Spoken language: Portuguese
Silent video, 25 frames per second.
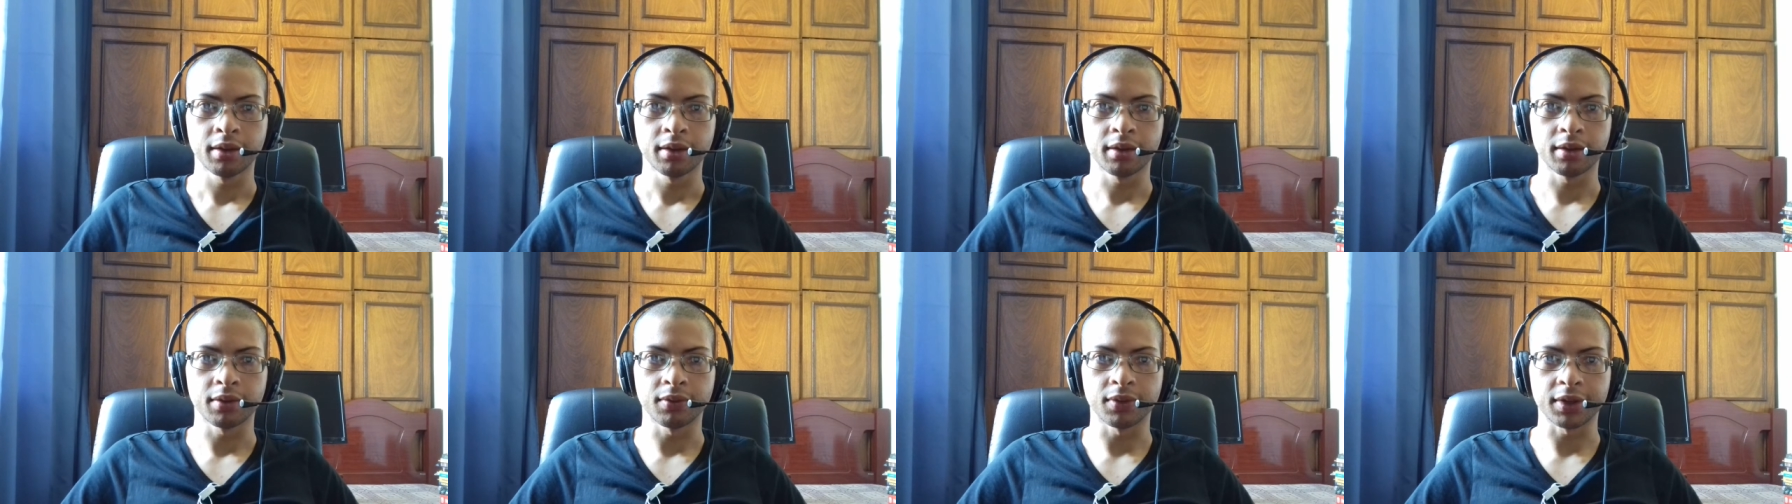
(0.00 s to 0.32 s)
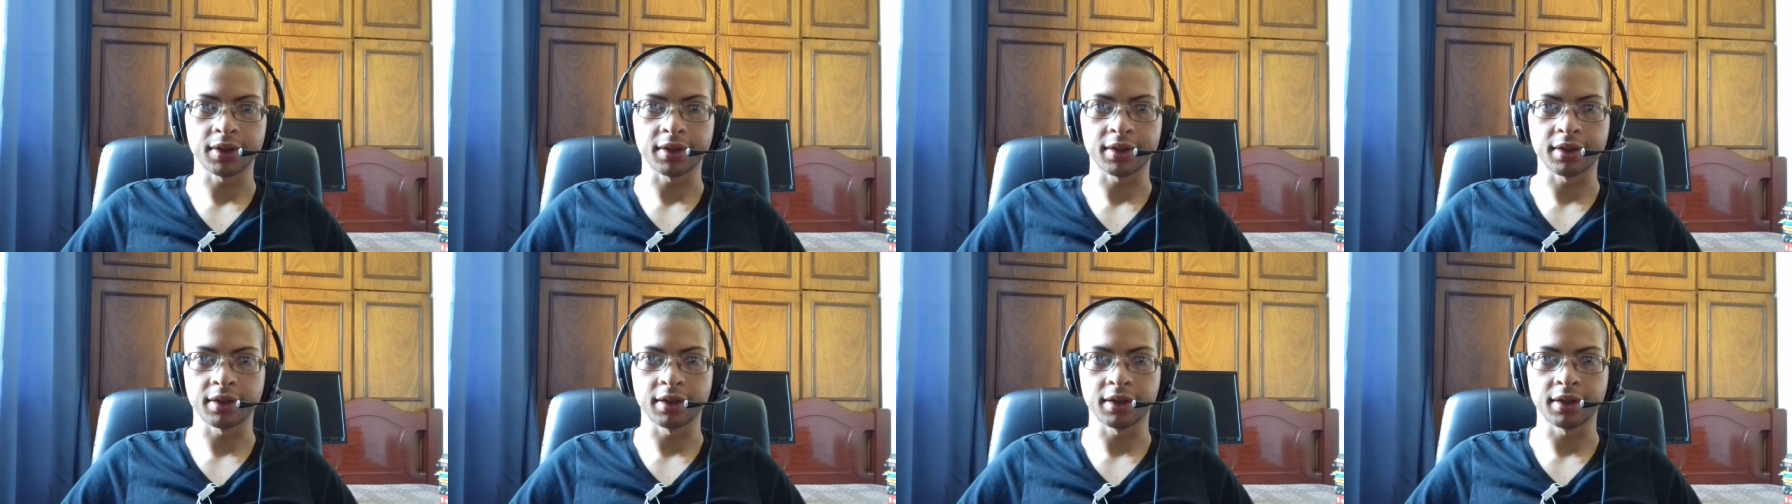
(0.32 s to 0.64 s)
se
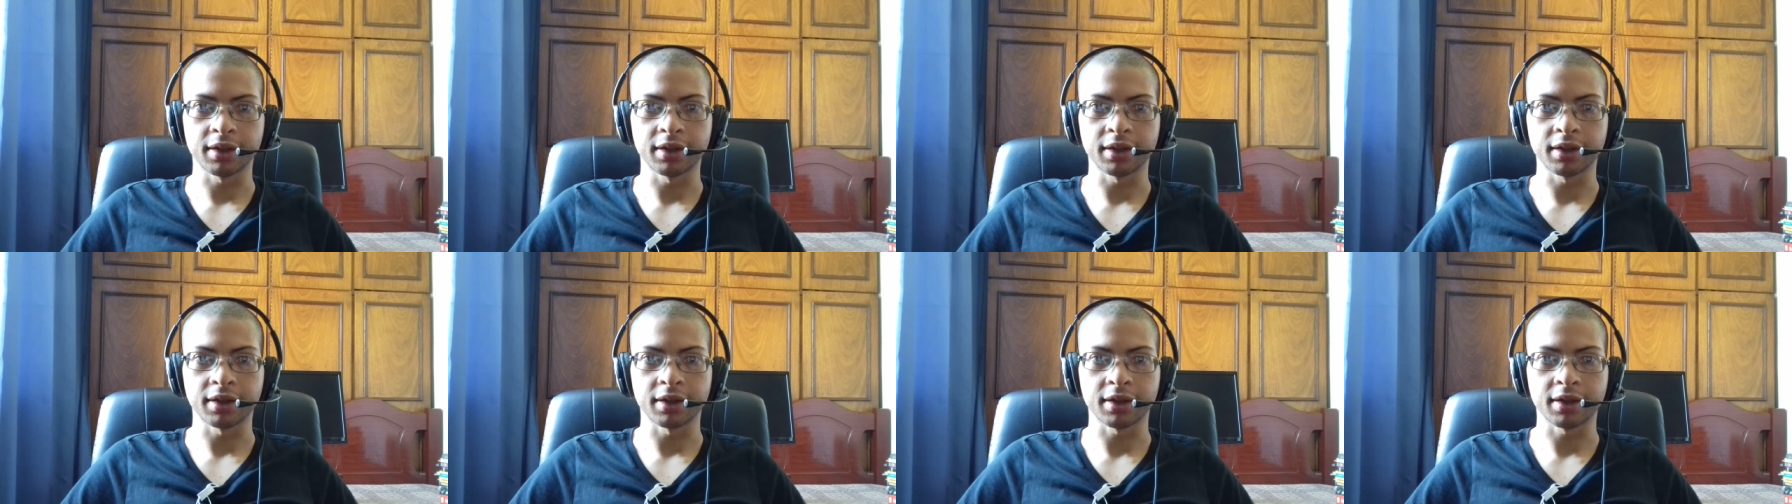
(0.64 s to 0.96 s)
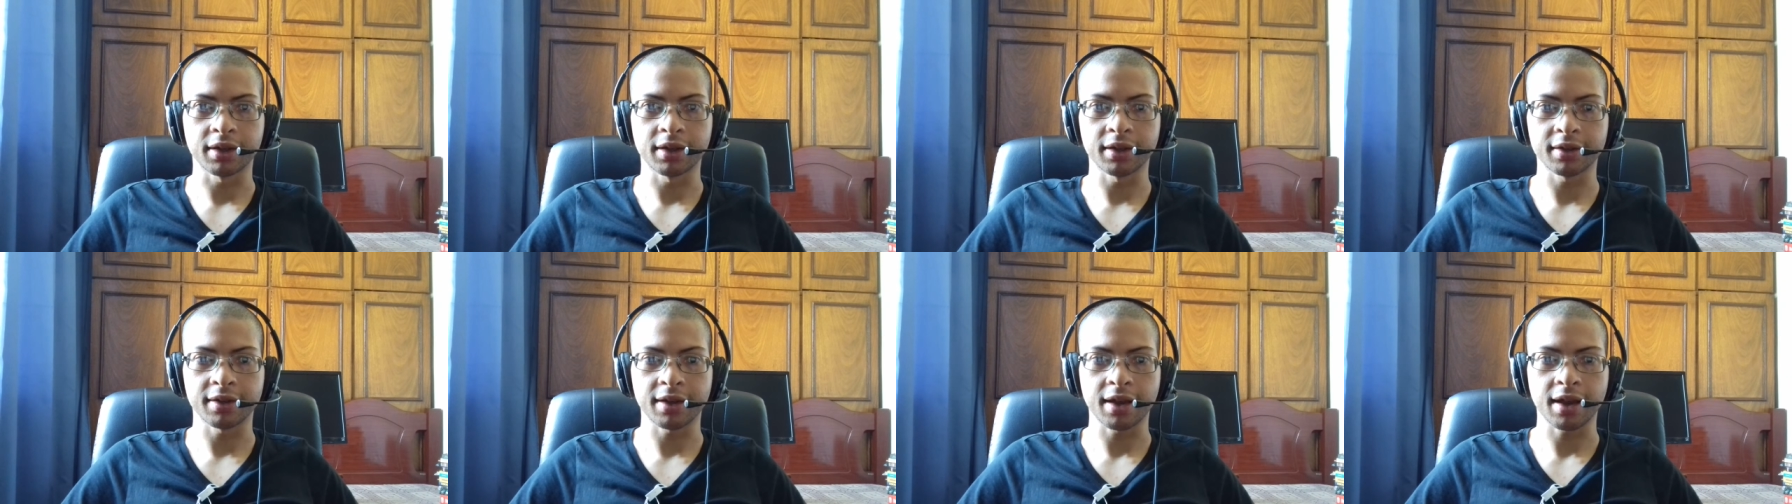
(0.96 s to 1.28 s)
você
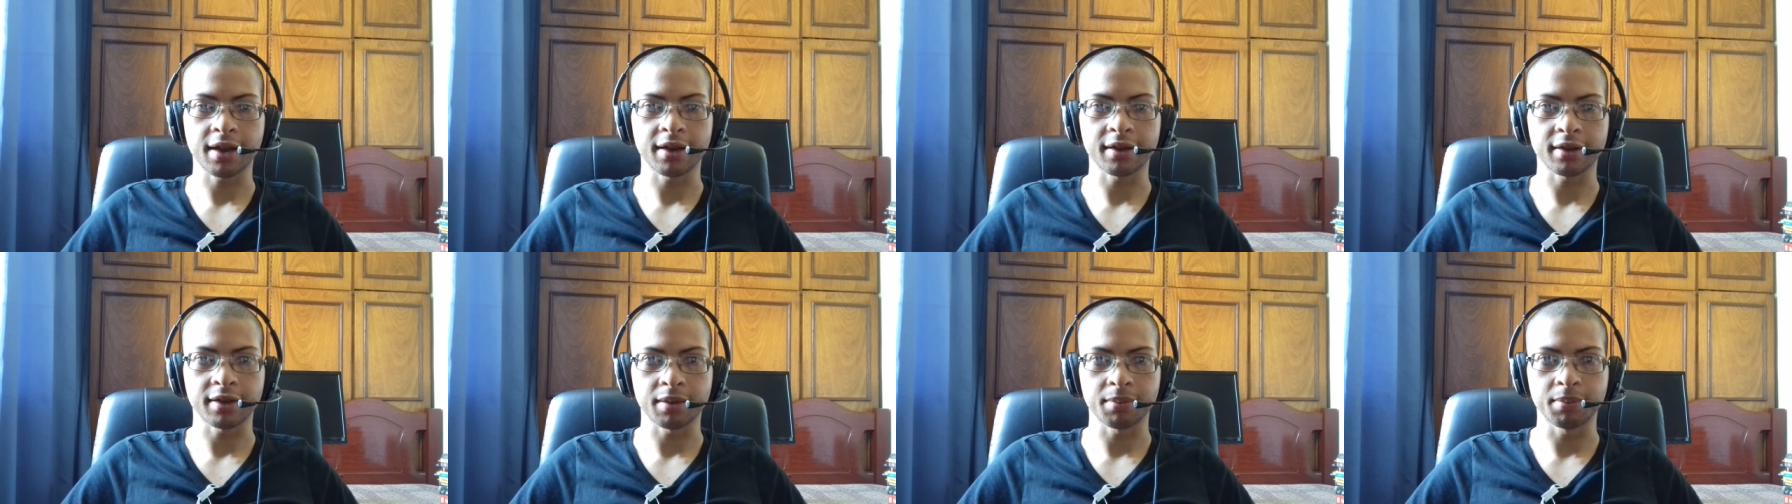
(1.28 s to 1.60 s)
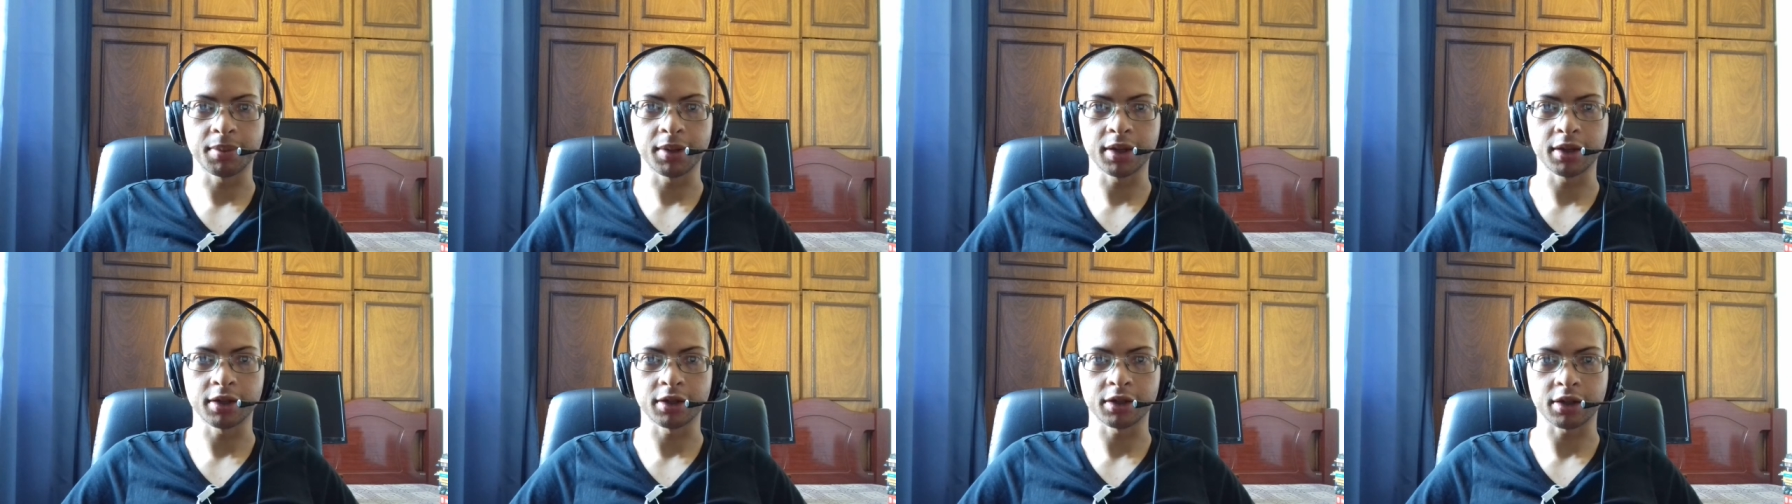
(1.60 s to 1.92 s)
quiser
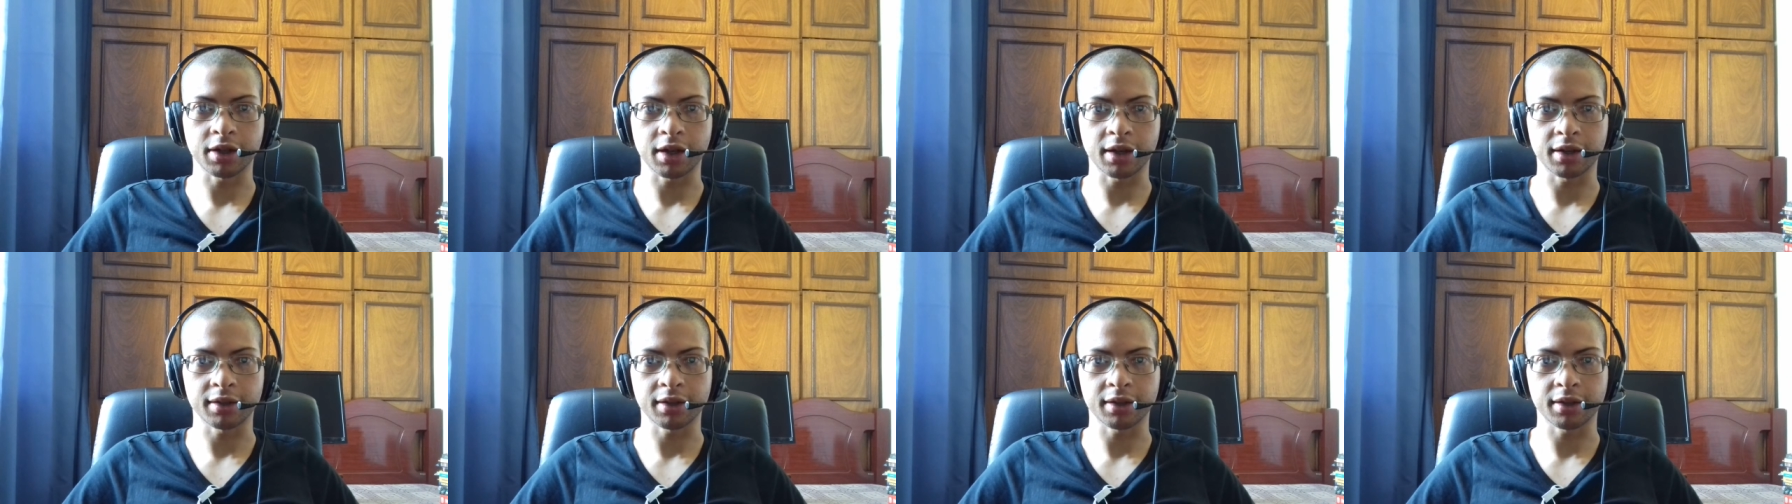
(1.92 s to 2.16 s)
receber as,